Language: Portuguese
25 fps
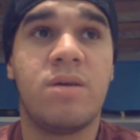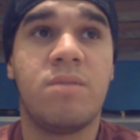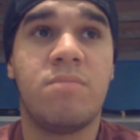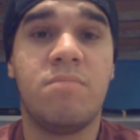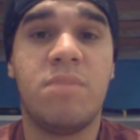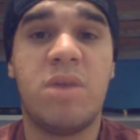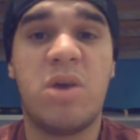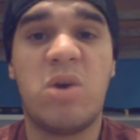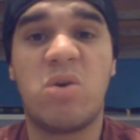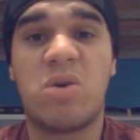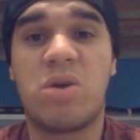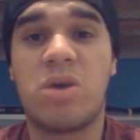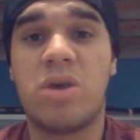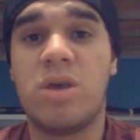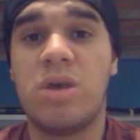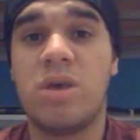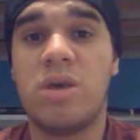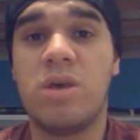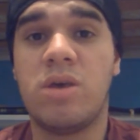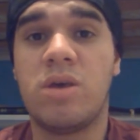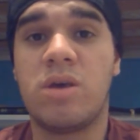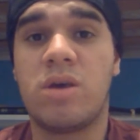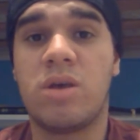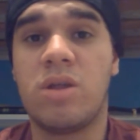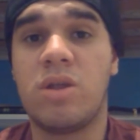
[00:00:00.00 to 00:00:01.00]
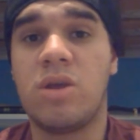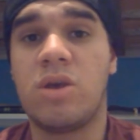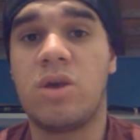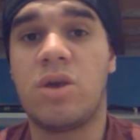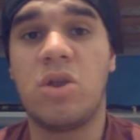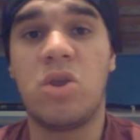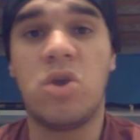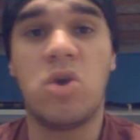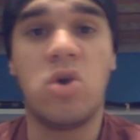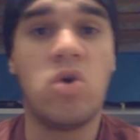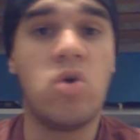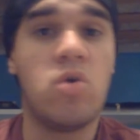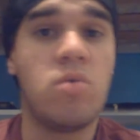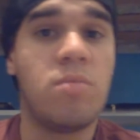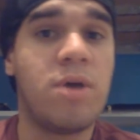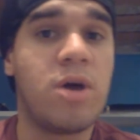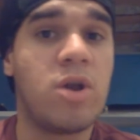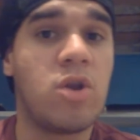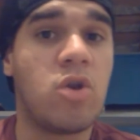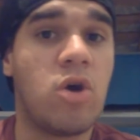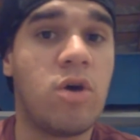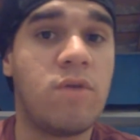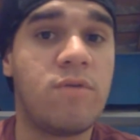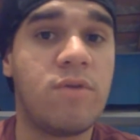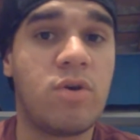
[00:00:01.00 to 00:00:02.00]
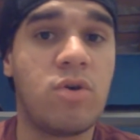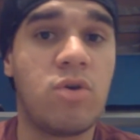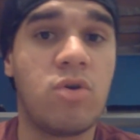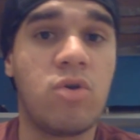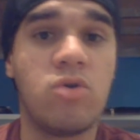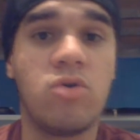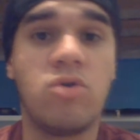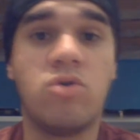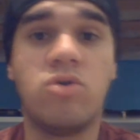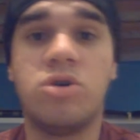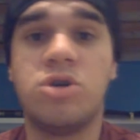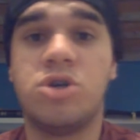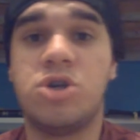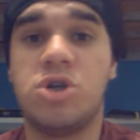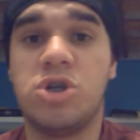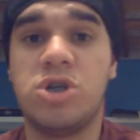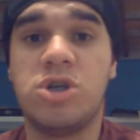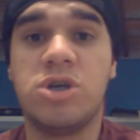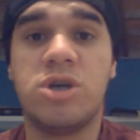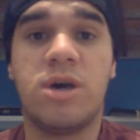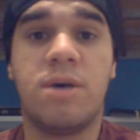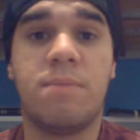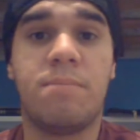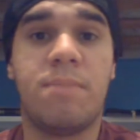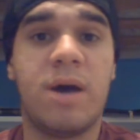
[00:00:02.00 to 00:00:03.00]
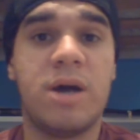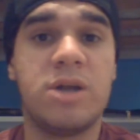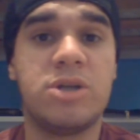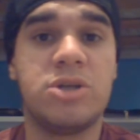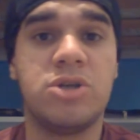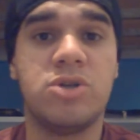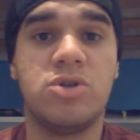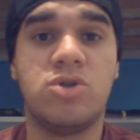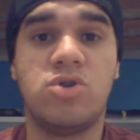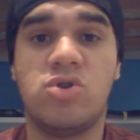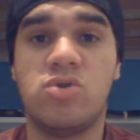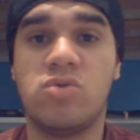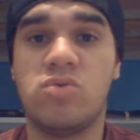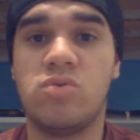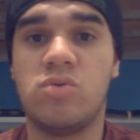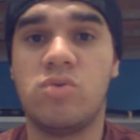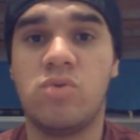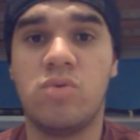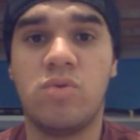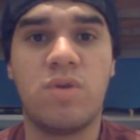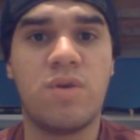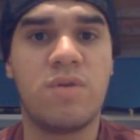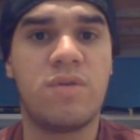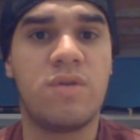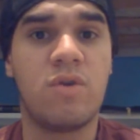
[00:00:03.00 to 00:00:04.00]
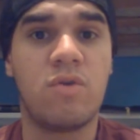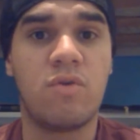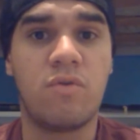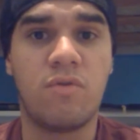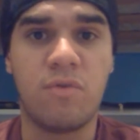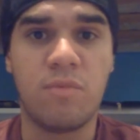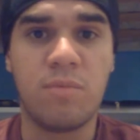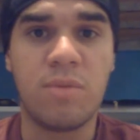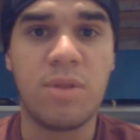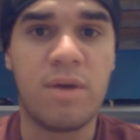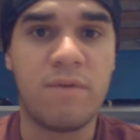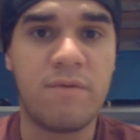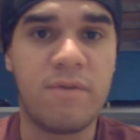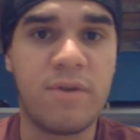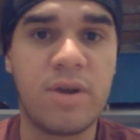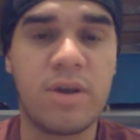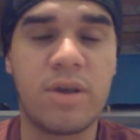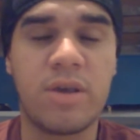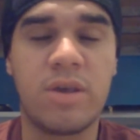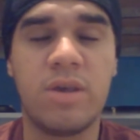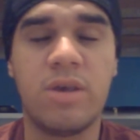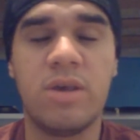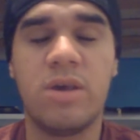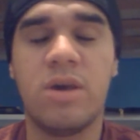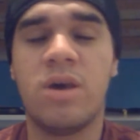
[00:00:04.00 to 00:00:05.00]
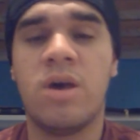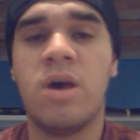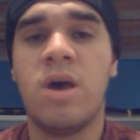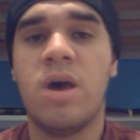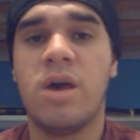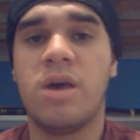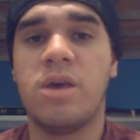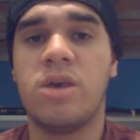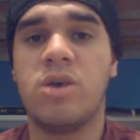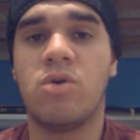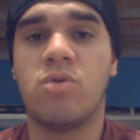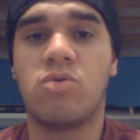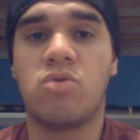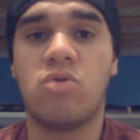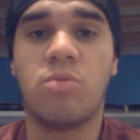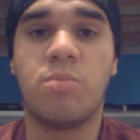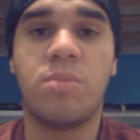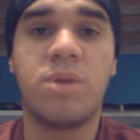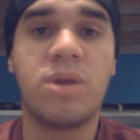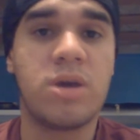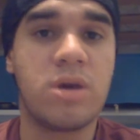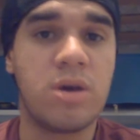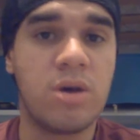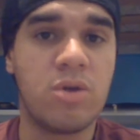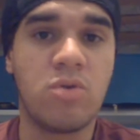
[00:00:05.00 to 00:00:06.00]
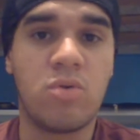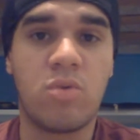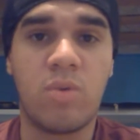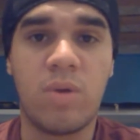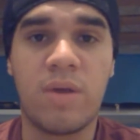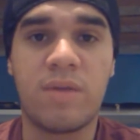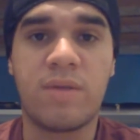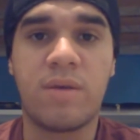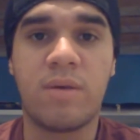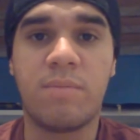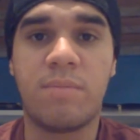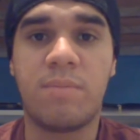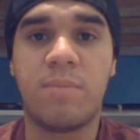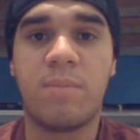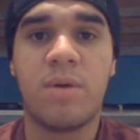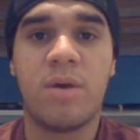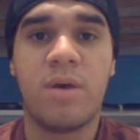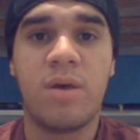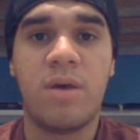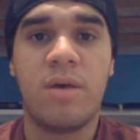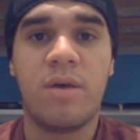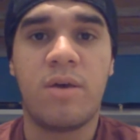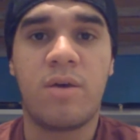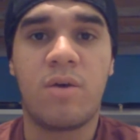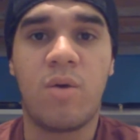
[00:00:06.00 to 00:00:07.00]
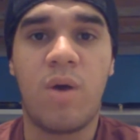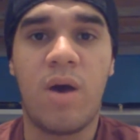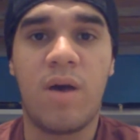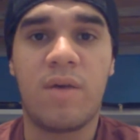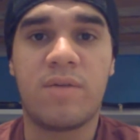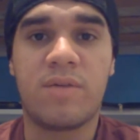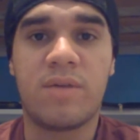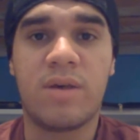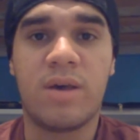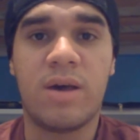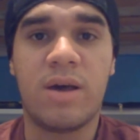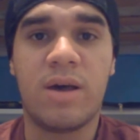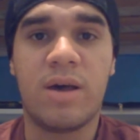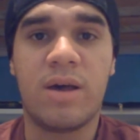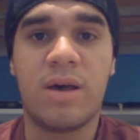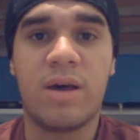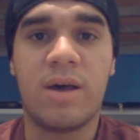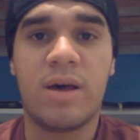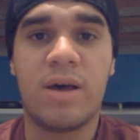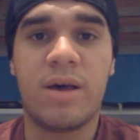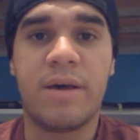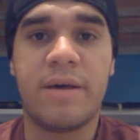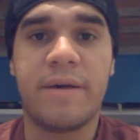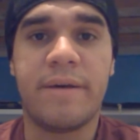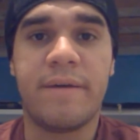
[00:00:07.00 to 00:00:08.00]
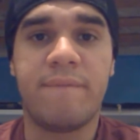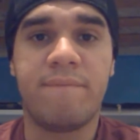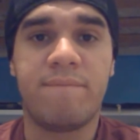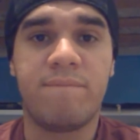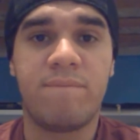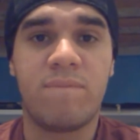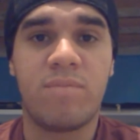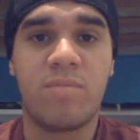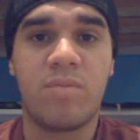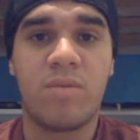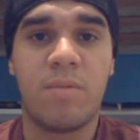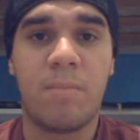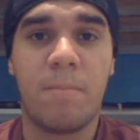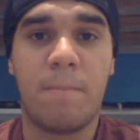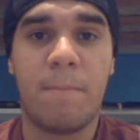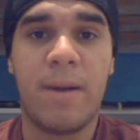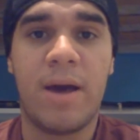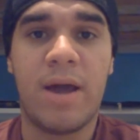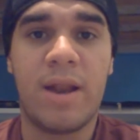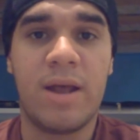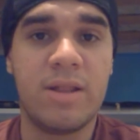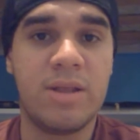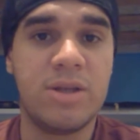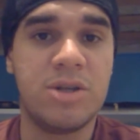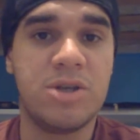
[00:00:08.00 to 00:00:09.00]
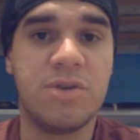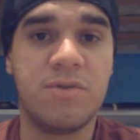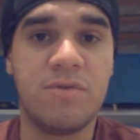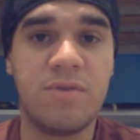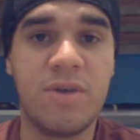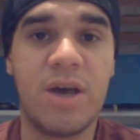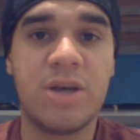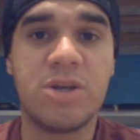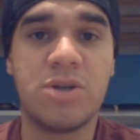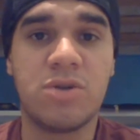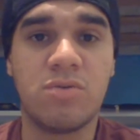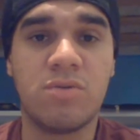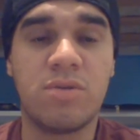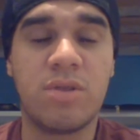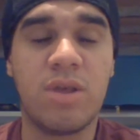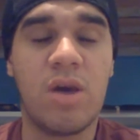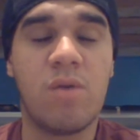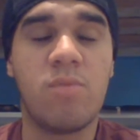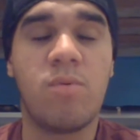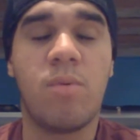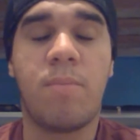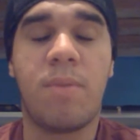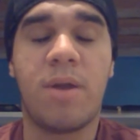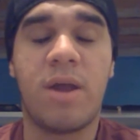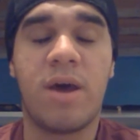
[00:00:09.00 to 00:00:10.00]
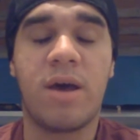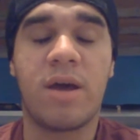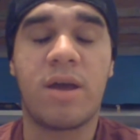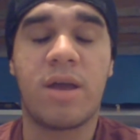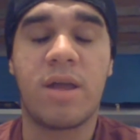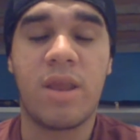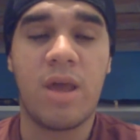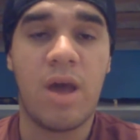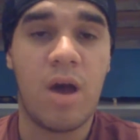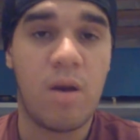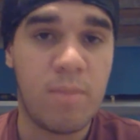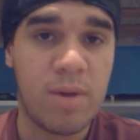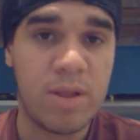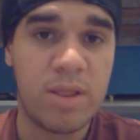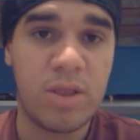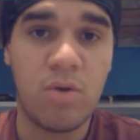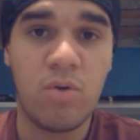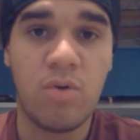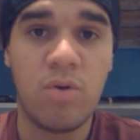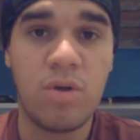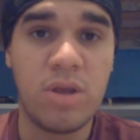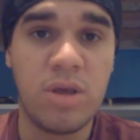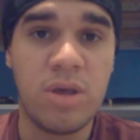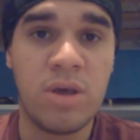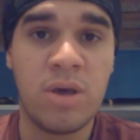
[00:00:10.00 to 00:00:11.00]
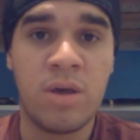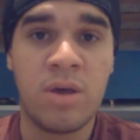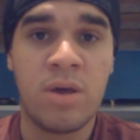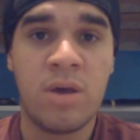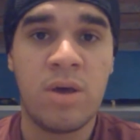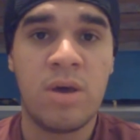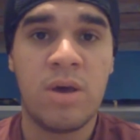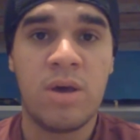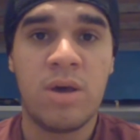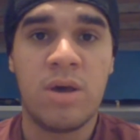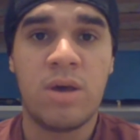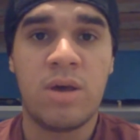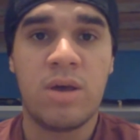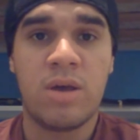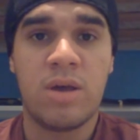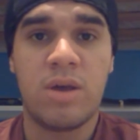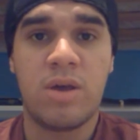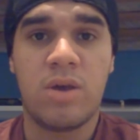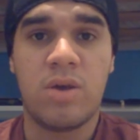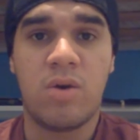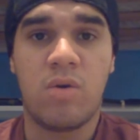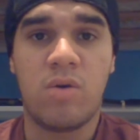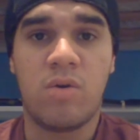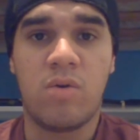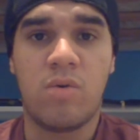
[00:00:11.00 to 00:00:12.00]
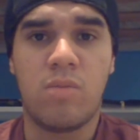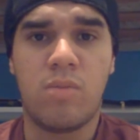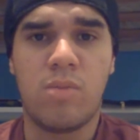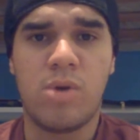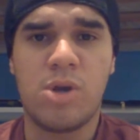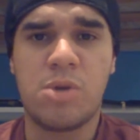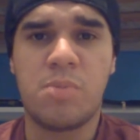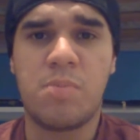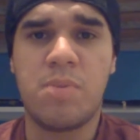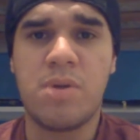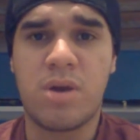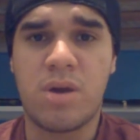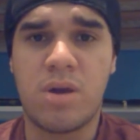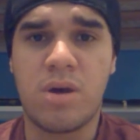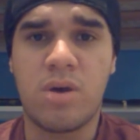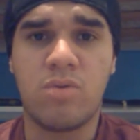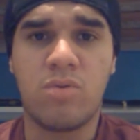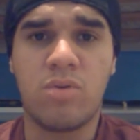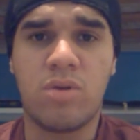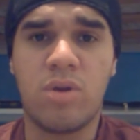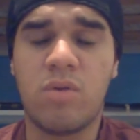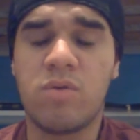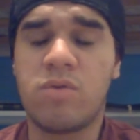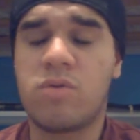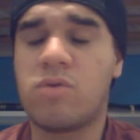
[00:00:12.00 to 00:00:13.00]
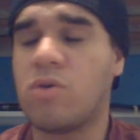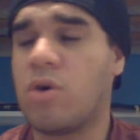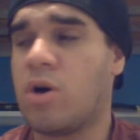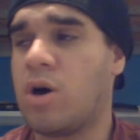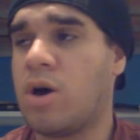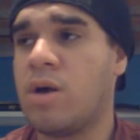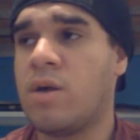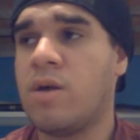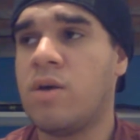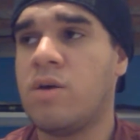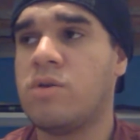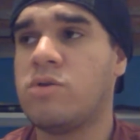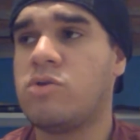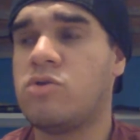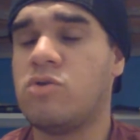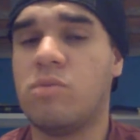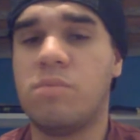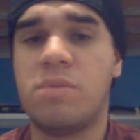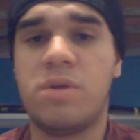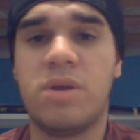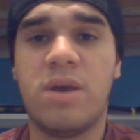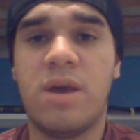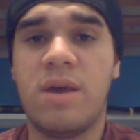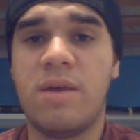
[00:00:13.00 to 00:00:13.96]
meio que criou uma nova cronologia a partir de, do terceiro filme da franquia e eu tô brincando com essa com essa parada de viagem no tempo para criar uma teoria explicando não só sobre